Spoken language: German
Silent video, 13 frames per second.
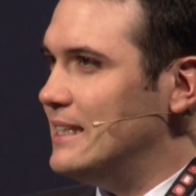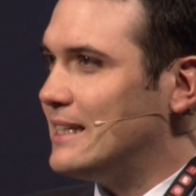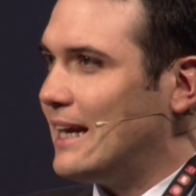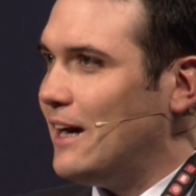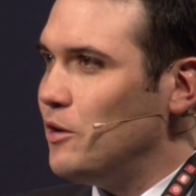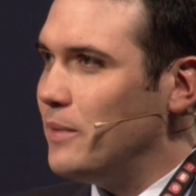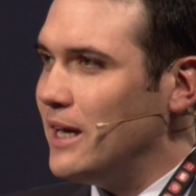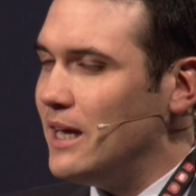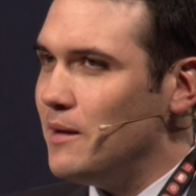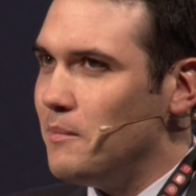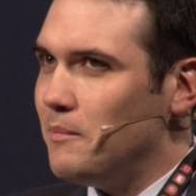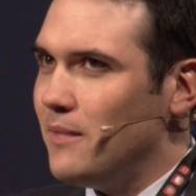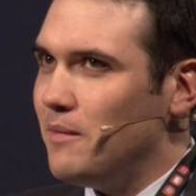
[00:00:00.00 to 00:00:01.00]
Ich glaube,
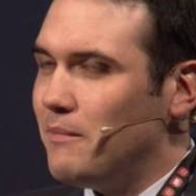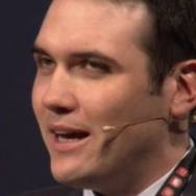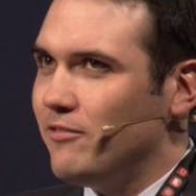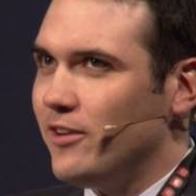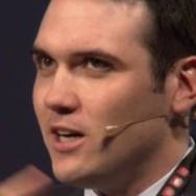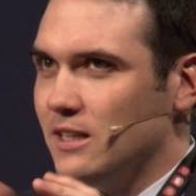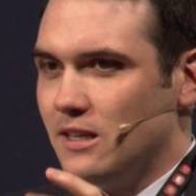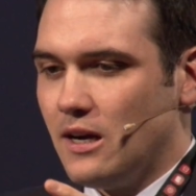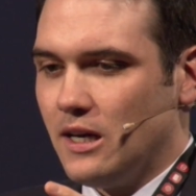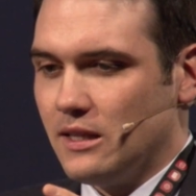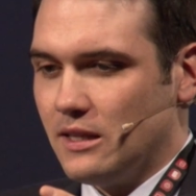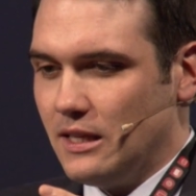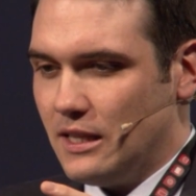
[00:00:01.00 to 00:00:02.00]
mein Vater
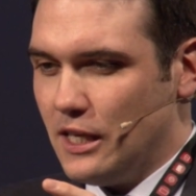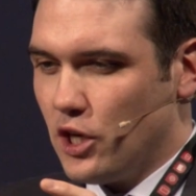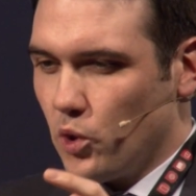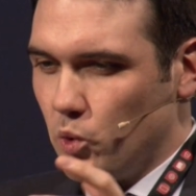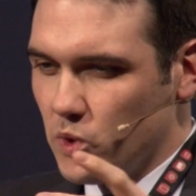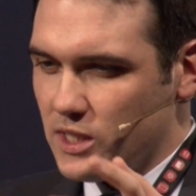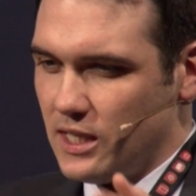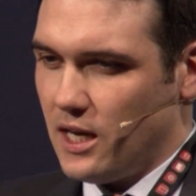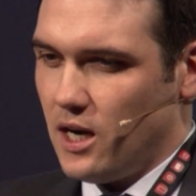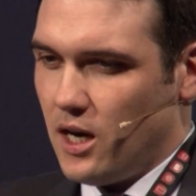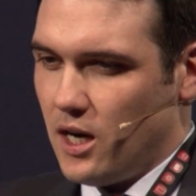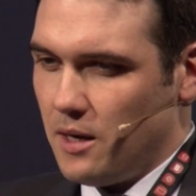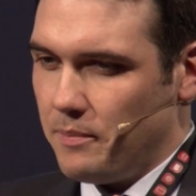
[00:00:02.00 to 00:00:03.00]
hatte die große
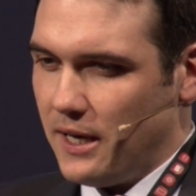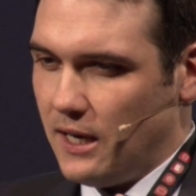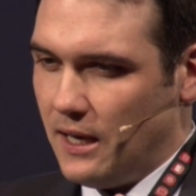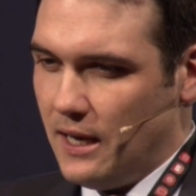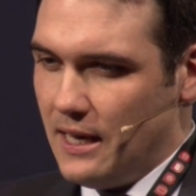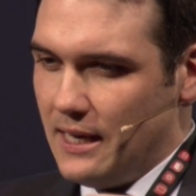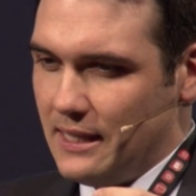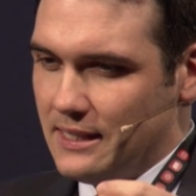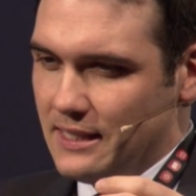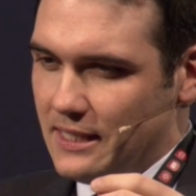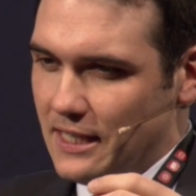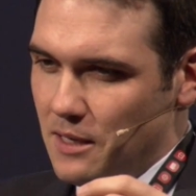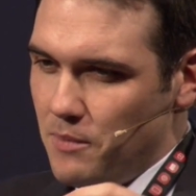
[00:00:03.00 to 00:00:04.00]
Gabe,
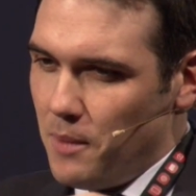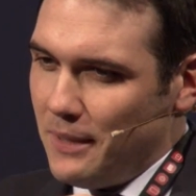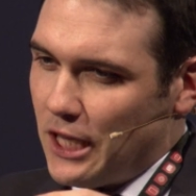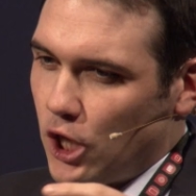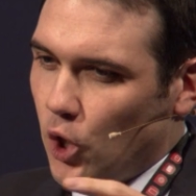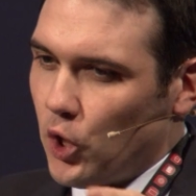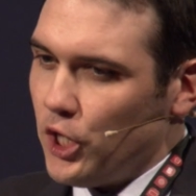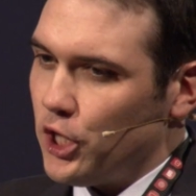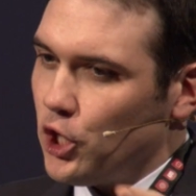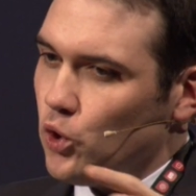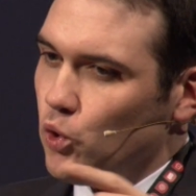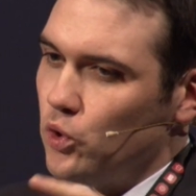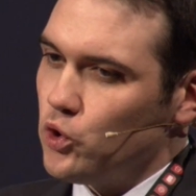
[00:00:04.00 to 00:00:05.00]
sich immer mit
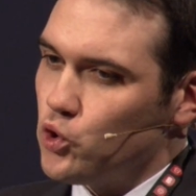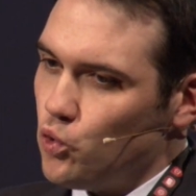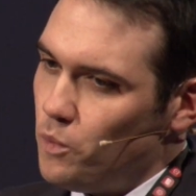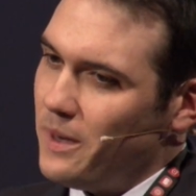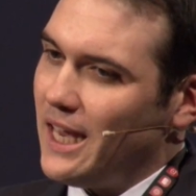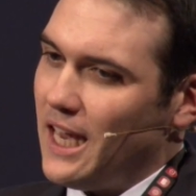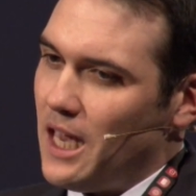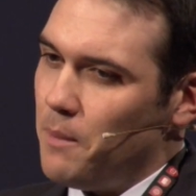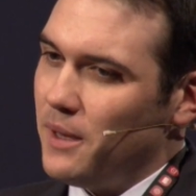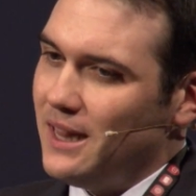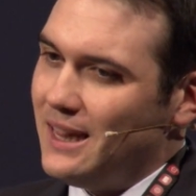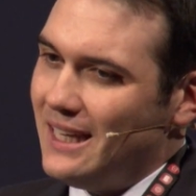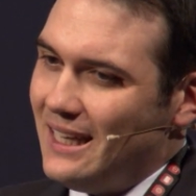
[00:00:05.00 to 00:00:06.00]
Leuten zu
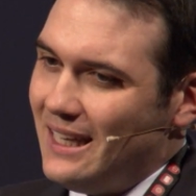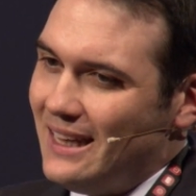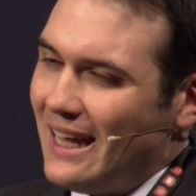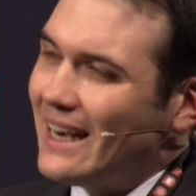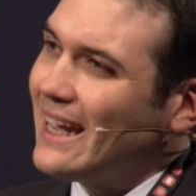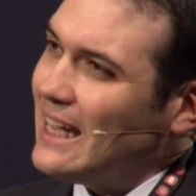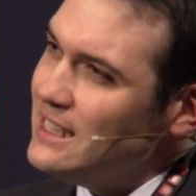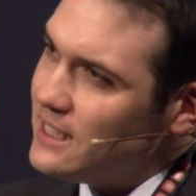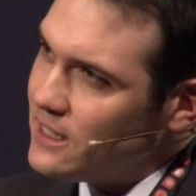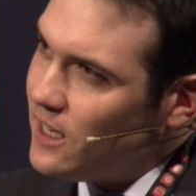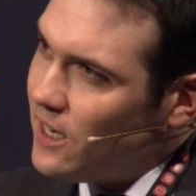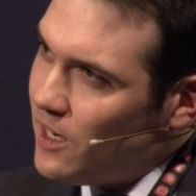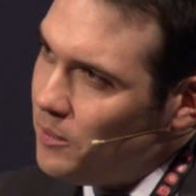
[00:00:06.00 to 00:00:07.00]
umgeben, die ihn
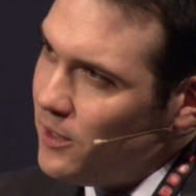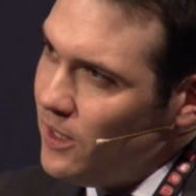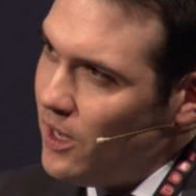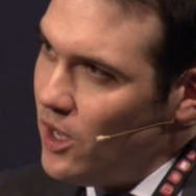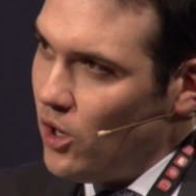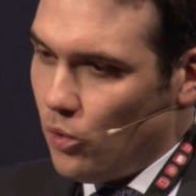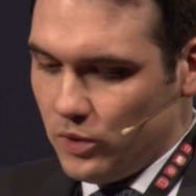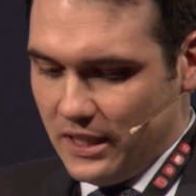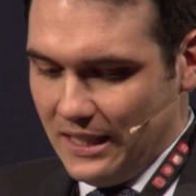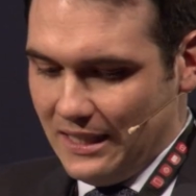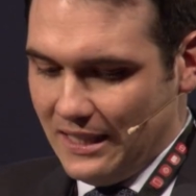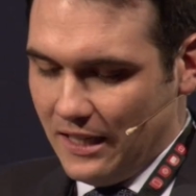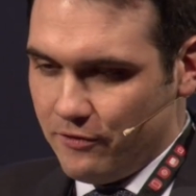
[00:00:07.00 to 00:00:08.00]
ergänzt haben und
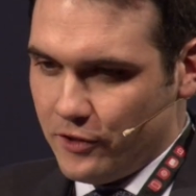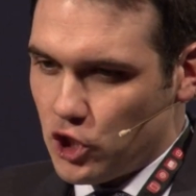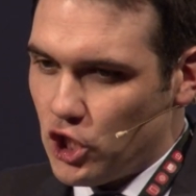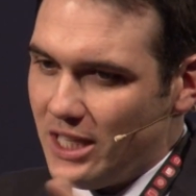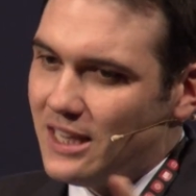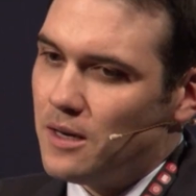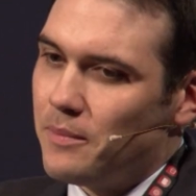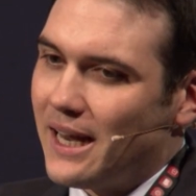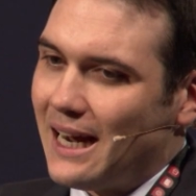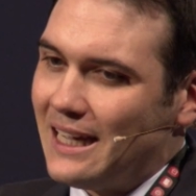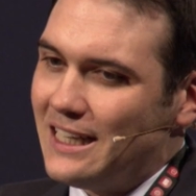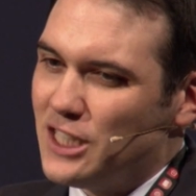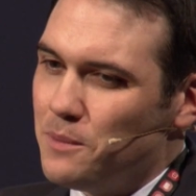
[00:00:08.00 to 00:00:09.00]
die in den verschiedenen
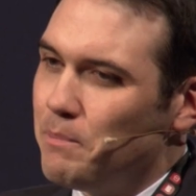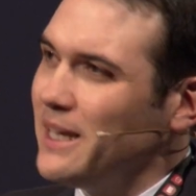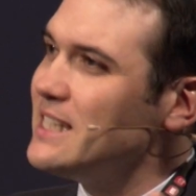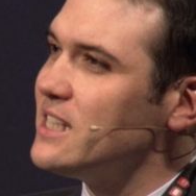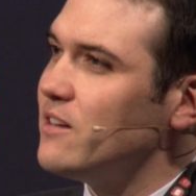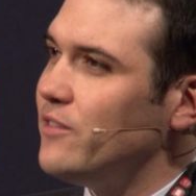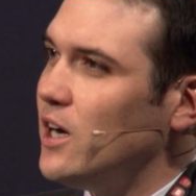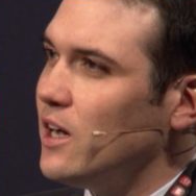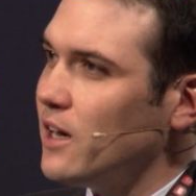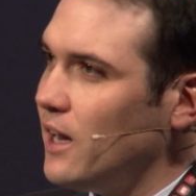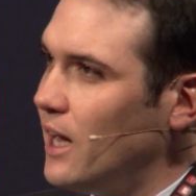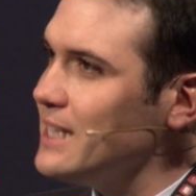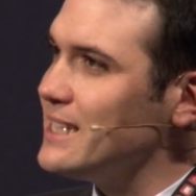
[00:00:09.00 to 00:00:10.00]
Bereichen besser
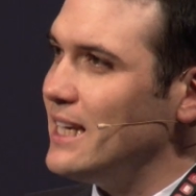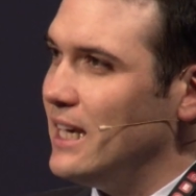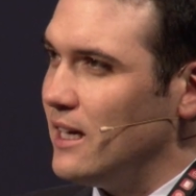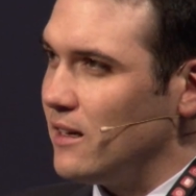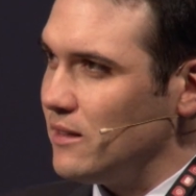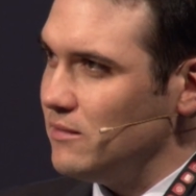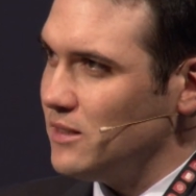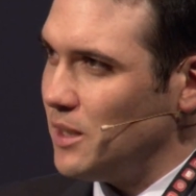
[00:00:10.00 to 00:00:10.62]
waren als er.